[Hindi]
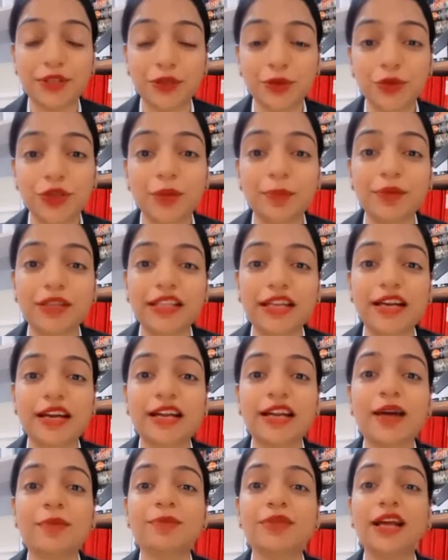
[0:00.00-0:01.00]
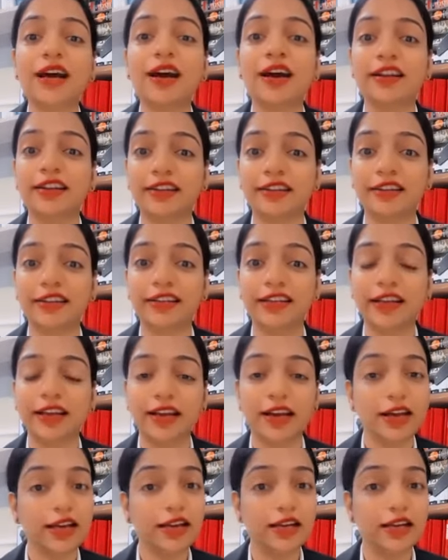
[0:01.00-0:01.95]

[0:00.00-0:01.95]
पृथु के पिता का नाम था अनरण्य